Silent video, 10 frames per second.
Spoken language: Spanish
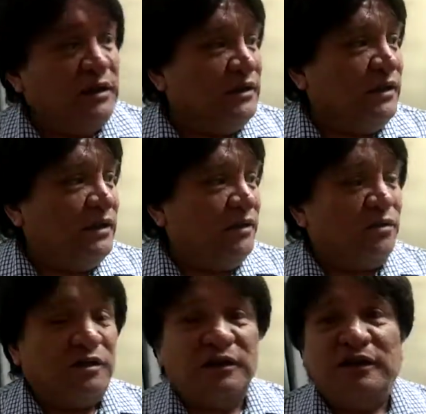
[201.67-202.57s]
Y esta
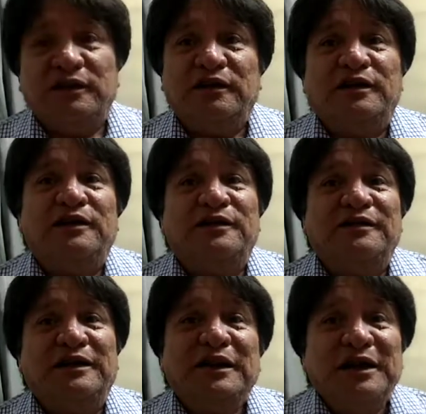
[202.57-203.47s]
cortina de,
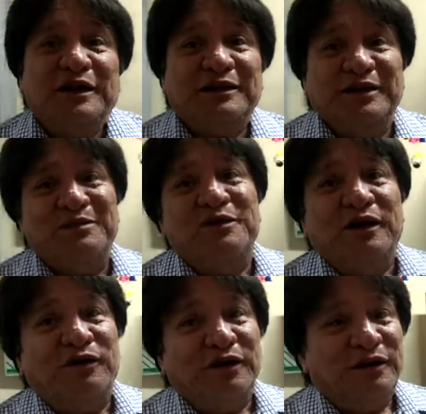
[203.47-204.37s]
tela que tenemos
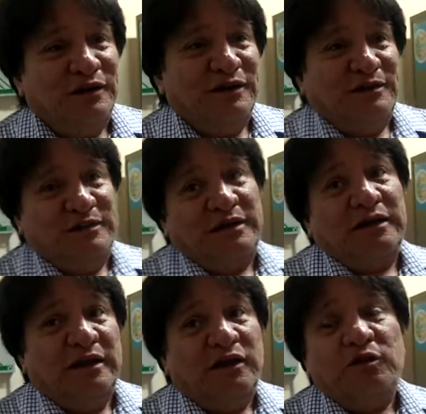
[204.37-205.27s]
ahora,
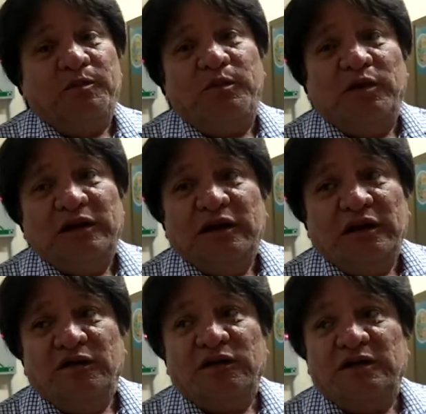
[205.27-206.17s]
trata de poner
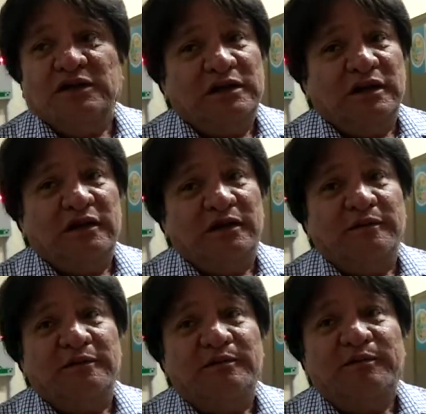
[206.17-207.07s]
algo que sea
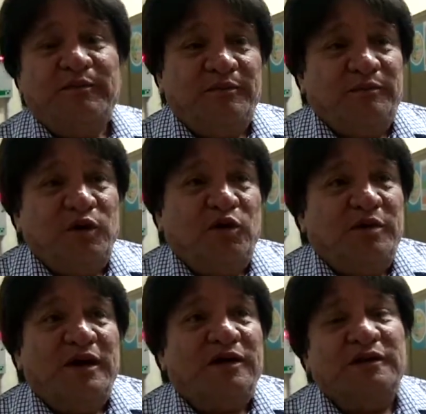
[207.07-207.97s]
un poco
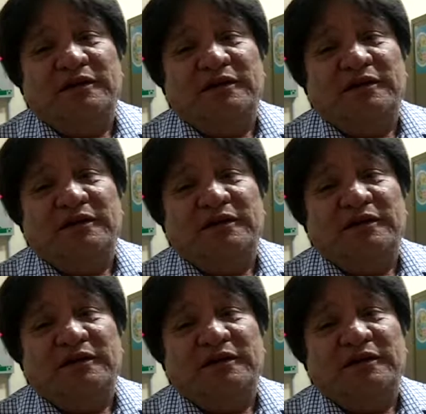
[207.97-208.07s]
más,